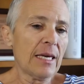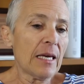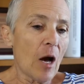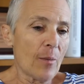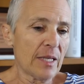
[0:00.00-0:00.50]

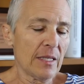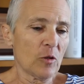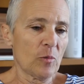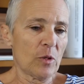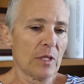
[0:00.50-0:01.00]
Et en
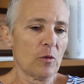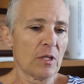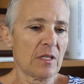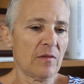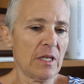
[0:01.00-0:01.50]
matière de
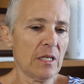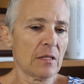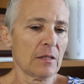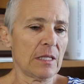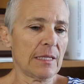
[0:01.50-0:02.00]
procédure civile,
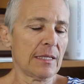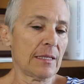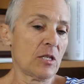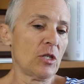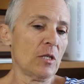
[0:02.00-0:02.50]
quand il
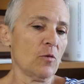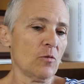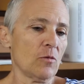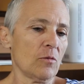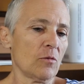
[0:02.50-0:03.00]
s'est agi
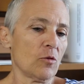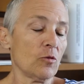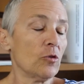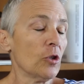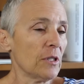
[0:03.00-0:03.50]
de se
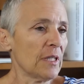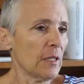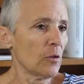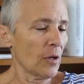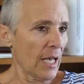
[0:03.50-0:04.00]

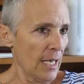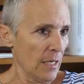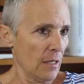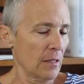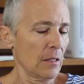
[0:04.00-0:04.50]
doter de
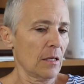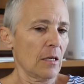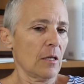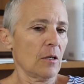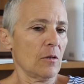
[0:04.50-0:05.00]
règles
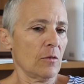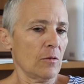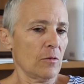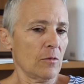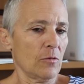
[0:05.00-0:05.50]

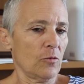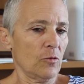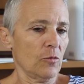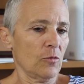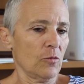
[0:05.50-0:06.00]
euh,
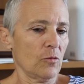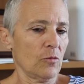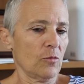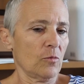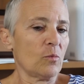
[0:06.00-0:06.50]

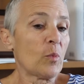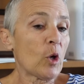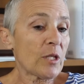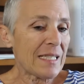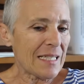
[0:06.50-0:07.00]
de
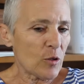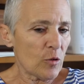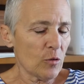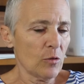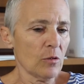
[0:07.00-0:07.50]

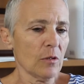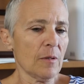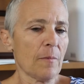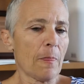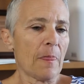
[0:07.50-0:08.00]

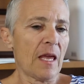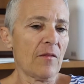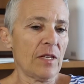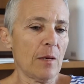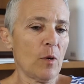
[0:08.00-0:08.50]
procédure,
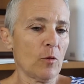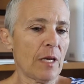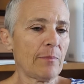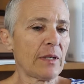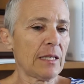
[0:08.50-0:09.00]
évidemment, on
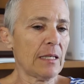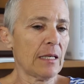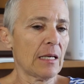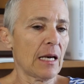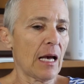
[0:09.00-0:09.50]
a
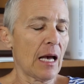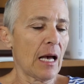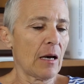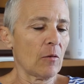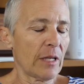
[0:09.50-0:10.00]
pris,
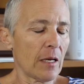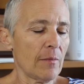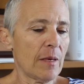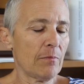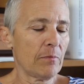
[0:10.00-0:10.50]
on a quand
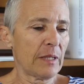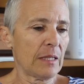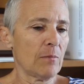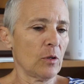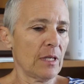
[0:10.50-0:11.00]
même
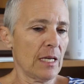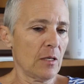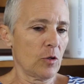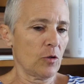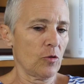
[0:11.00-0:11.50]
pris
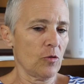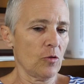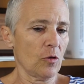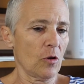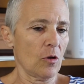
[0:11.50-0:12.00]
modèle
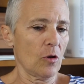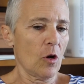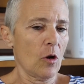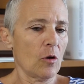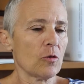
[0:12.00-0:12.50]
sur euh,
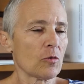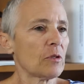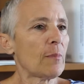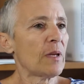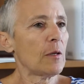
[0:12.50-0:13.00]
ce
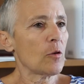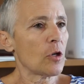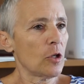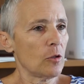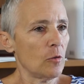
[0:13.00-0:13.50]
qu'on appelait le
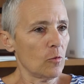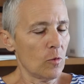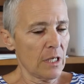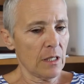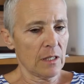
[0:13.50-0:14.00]
code
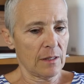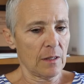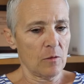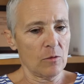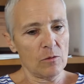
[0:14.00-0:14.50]
Louis, qui
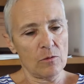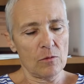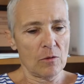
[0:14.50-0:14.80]
était le,